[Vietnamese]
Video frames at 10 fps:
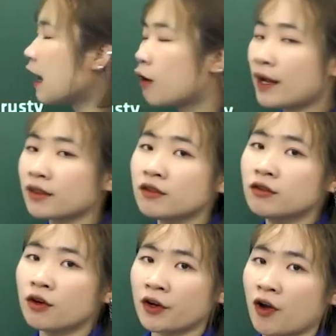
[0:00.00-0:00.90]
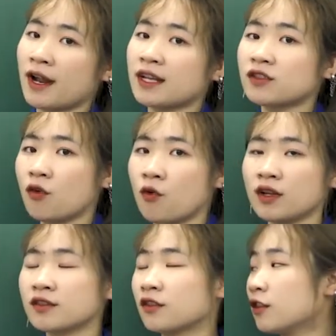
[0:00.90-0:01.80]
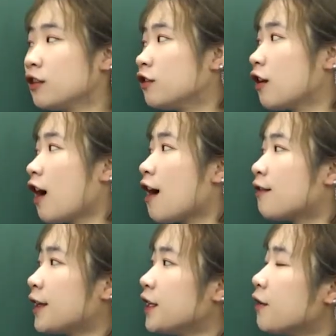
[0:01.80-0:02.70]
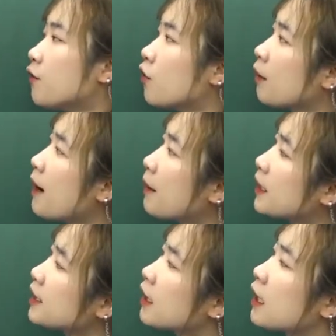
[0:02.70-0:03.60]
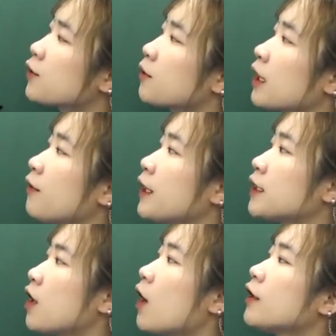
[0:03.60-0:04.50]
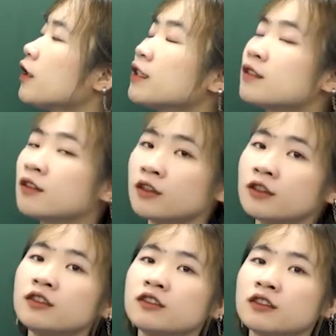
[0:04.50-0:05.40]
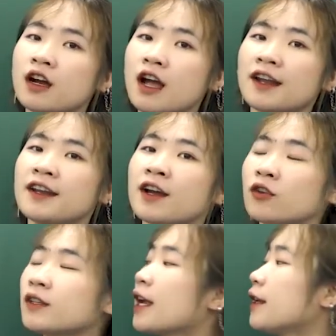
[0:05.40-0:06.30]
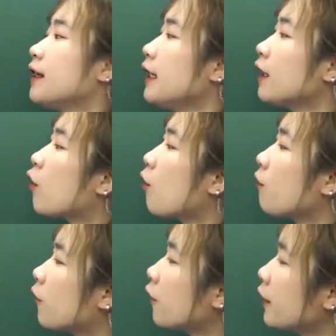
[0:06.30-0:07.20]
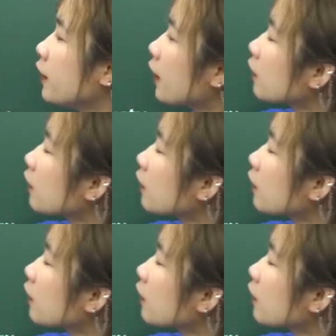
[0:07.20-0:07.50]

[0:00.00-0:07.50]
Loại từ của nó đa số là giới từ và nhiệm vụ của các bạn bây giờ là chúng ta phải chọn những cái giới từ để có thể đi cùng với những cái